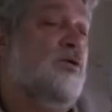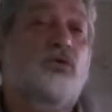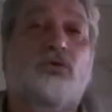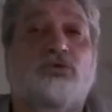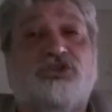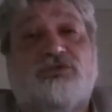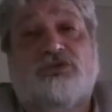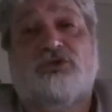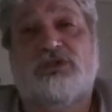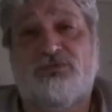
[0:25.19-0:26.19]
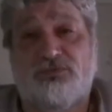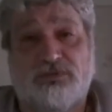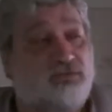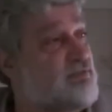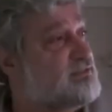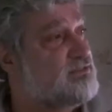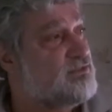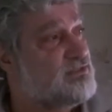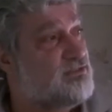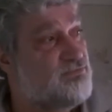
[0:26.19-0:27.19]
O motivo de eu estar tá fazendo
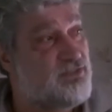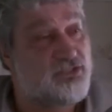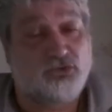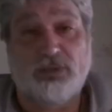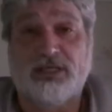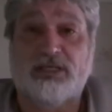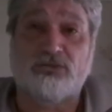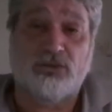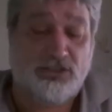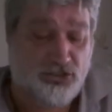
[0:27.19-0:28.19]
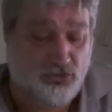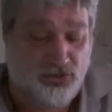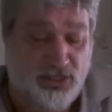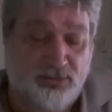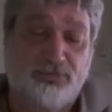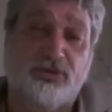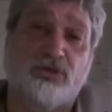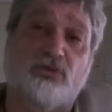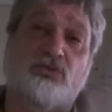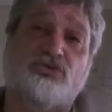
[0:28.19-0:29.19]
este vídeo é que durante um tempo eu
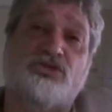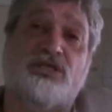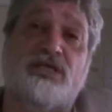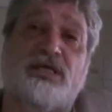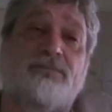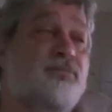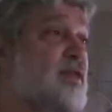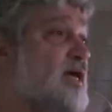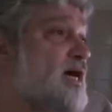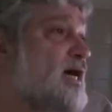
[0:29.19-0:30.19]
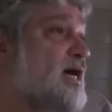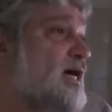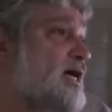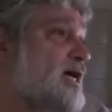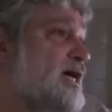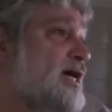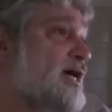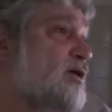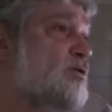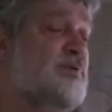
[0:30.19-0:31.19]
não conseguia
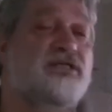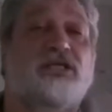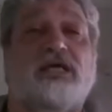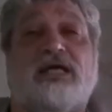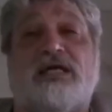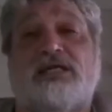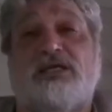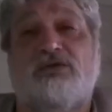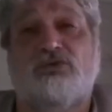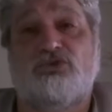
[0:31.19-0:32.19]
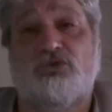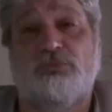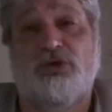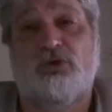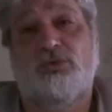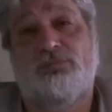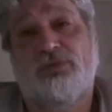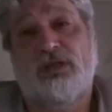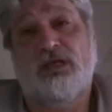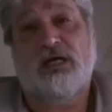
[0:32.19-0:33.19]
é, compartilhar arquivos do meu
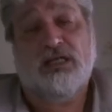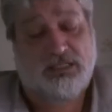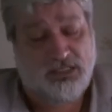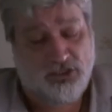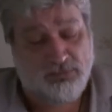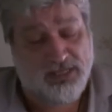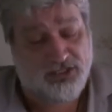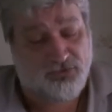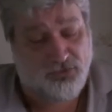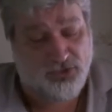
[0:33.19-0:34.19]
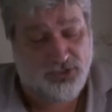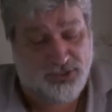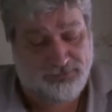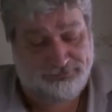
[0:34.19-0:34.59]
smartphone